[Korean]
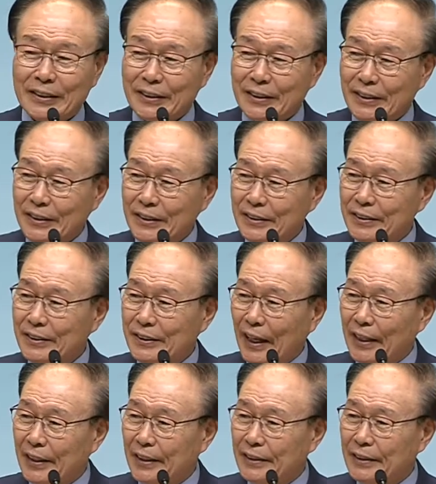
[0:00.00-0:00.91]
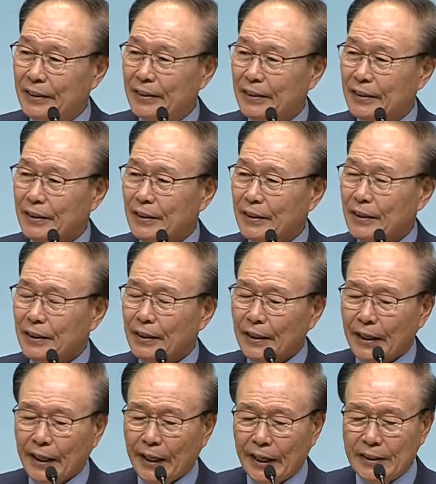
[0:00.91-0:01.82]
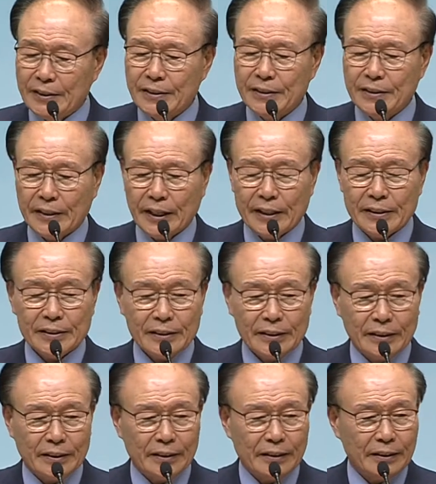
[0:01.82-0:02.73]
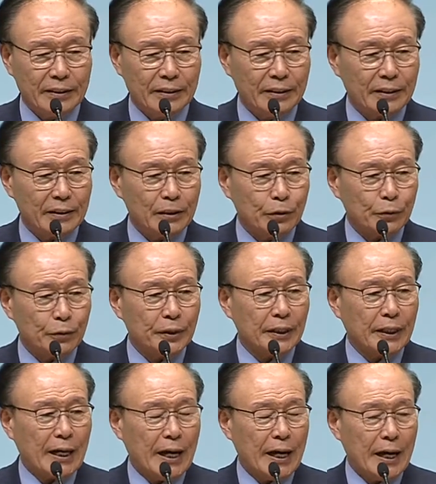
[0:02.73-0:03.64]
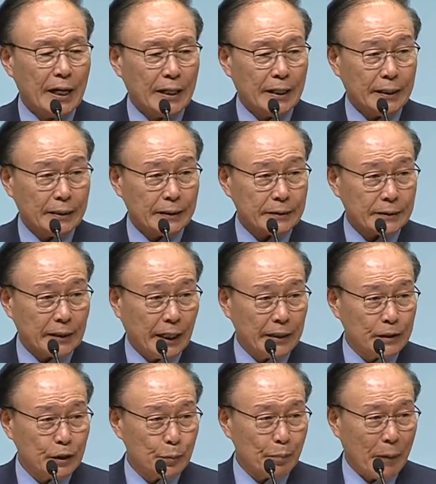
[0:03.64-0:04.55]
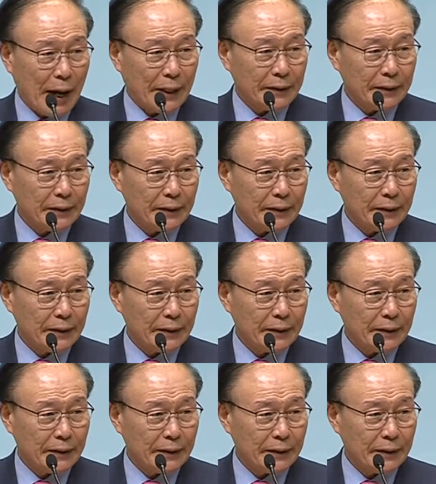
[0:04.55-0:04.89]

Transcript: 인생은 현세서 우리가 살지만